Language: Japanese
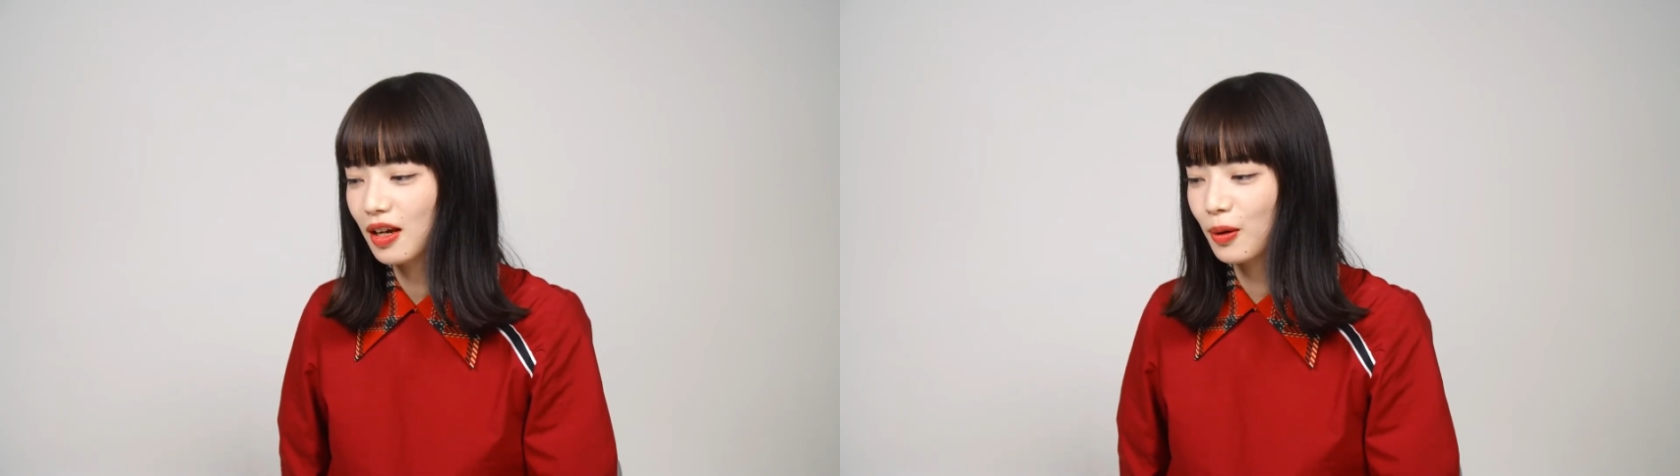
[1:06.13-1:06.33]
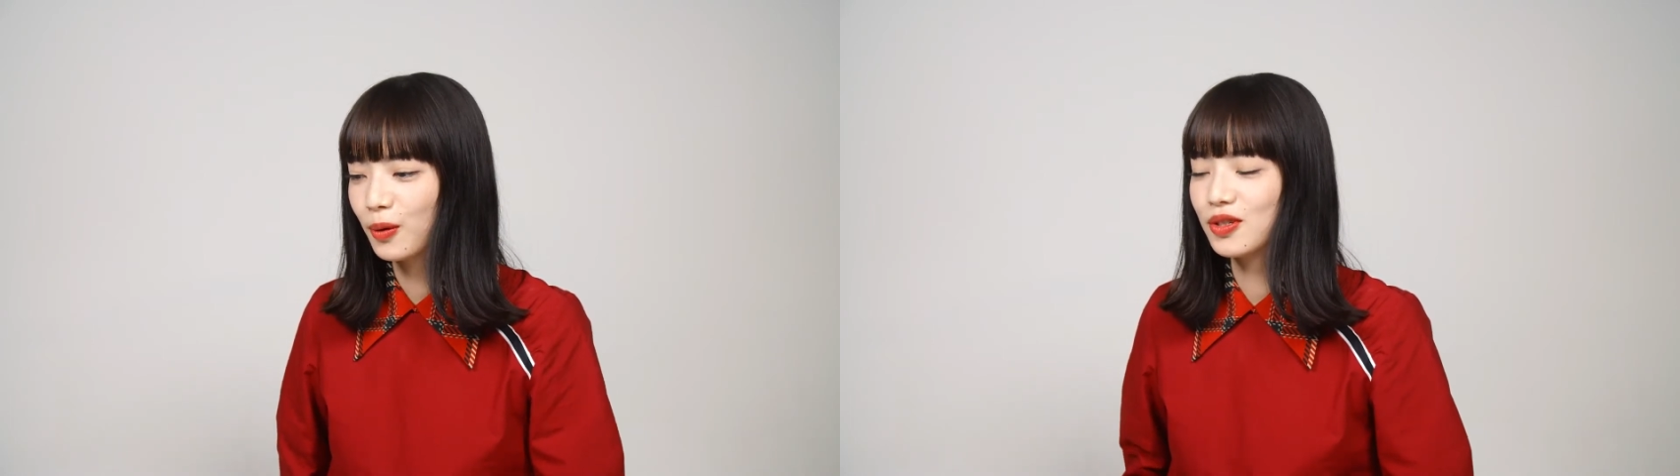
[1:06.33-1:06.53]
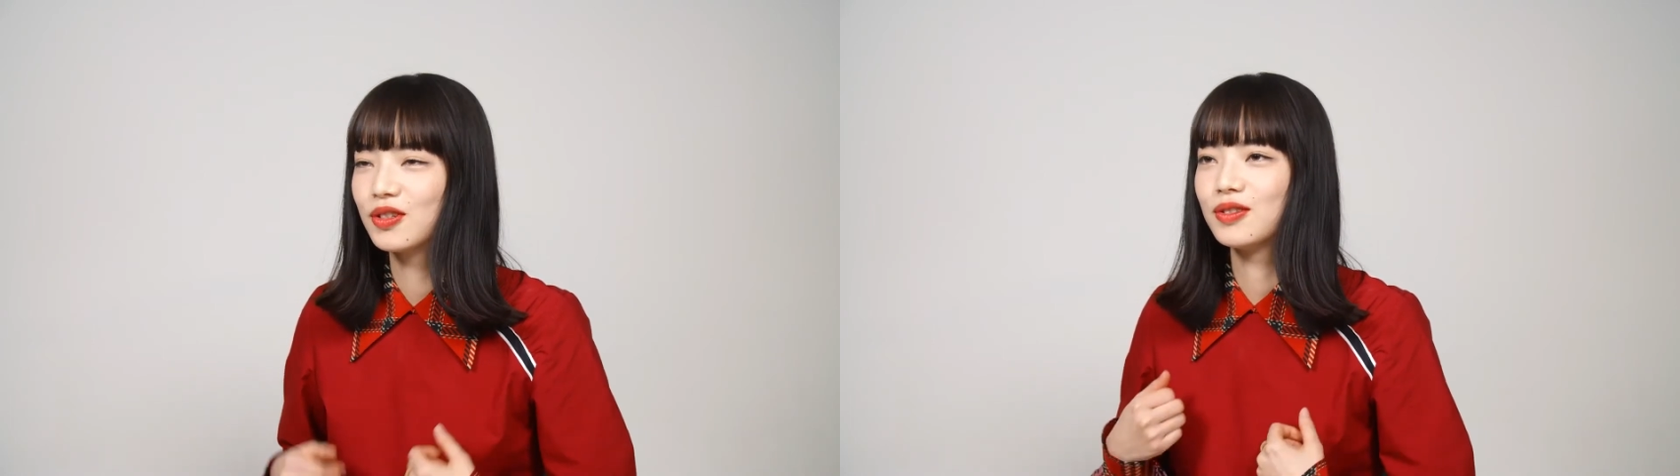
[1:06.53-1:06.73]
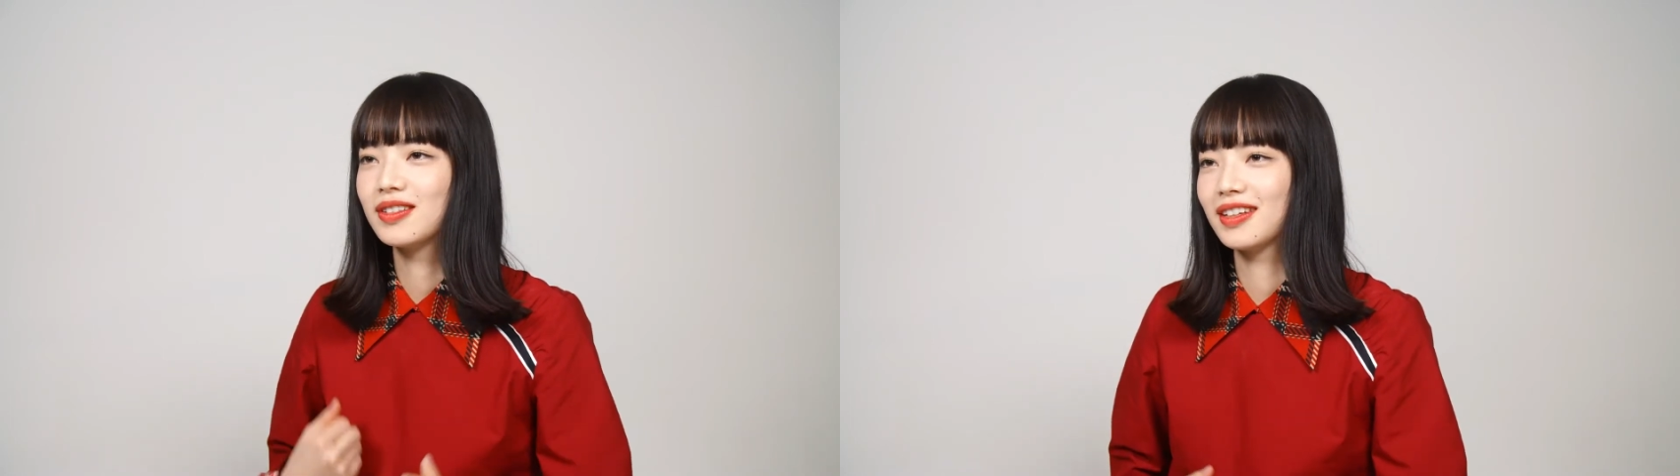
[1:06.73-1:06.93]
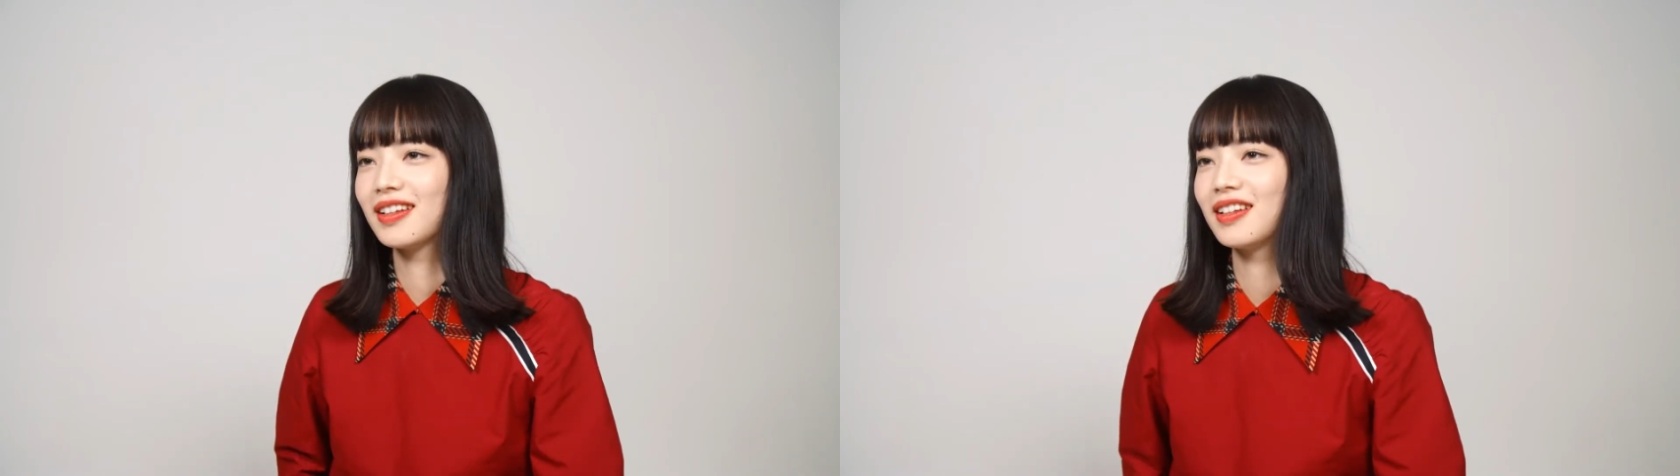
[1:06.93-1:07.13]
こう
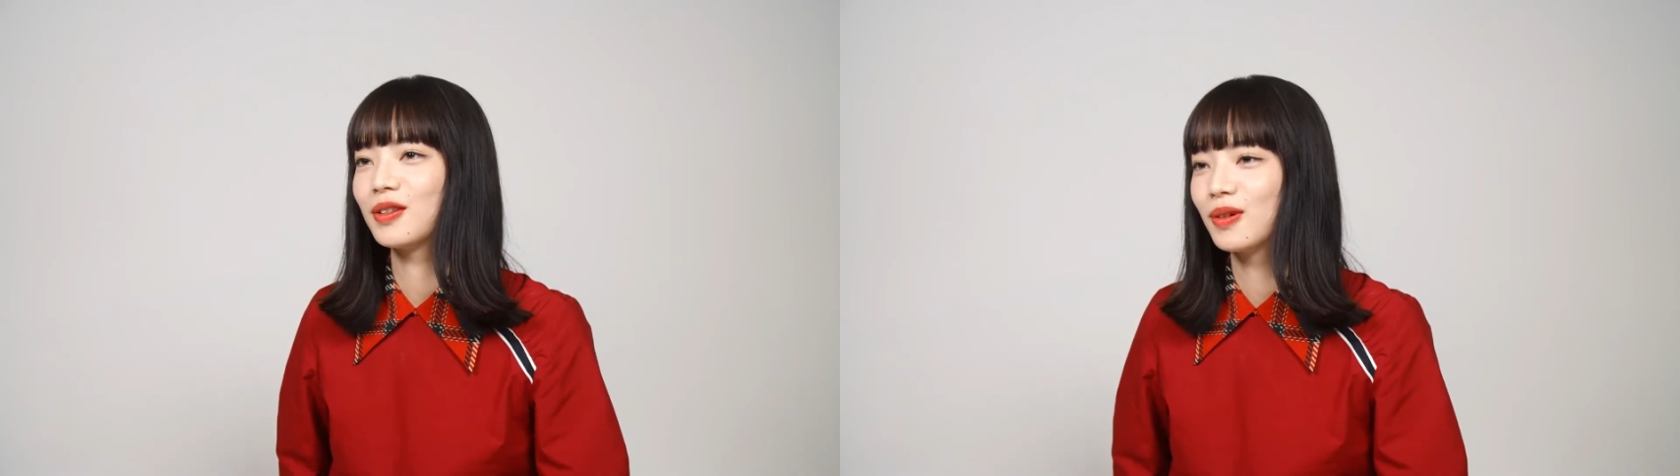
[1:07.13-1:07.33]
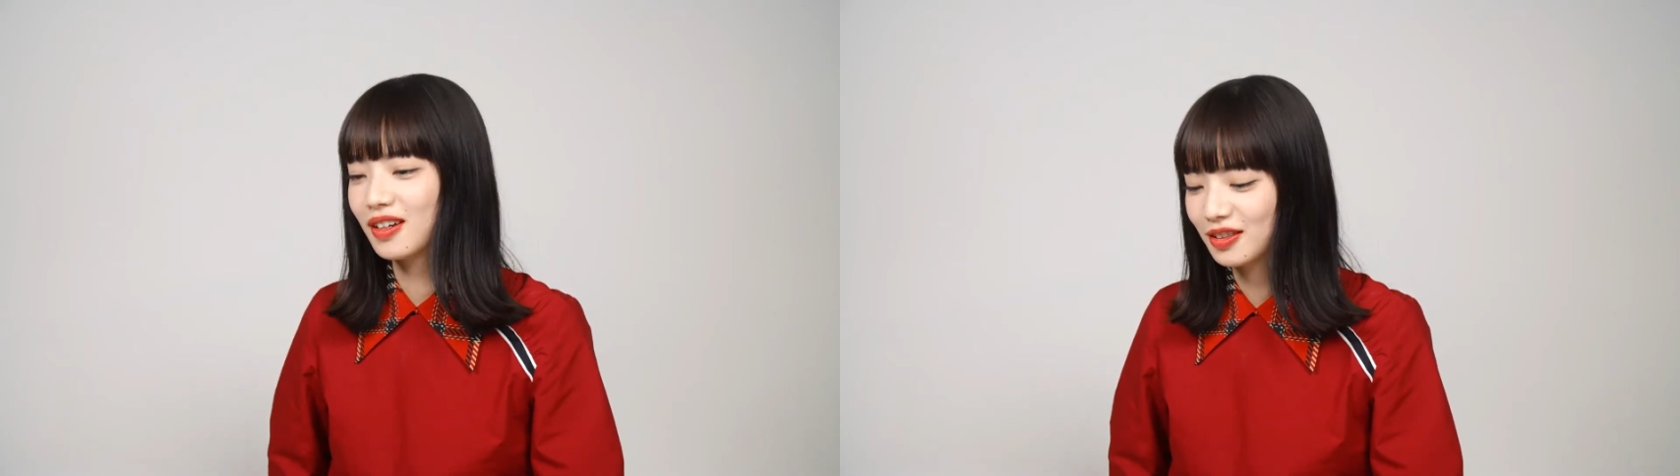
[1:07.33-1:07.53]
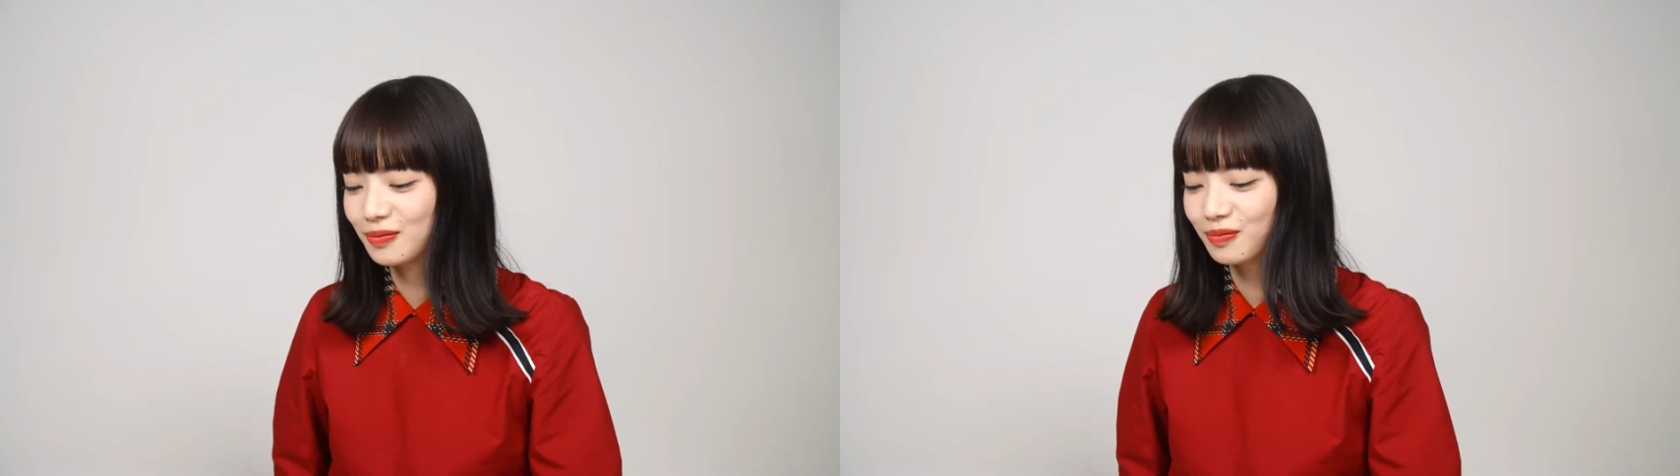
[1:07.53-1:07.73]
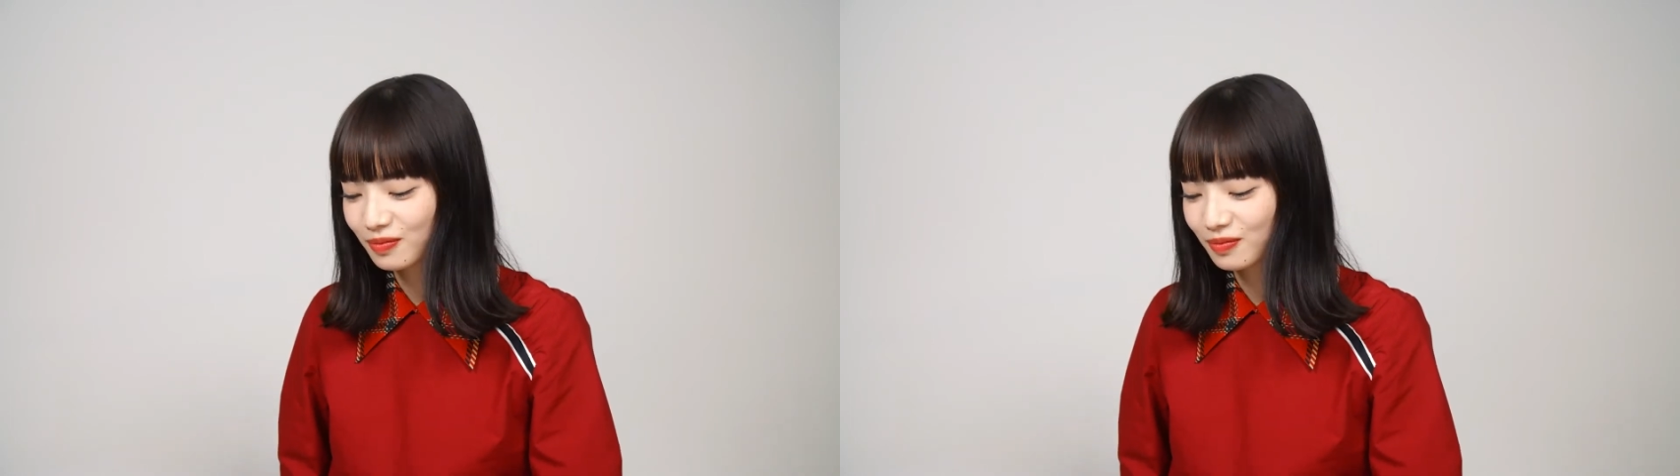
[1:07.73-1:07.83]
スーツ着たりとか、うん、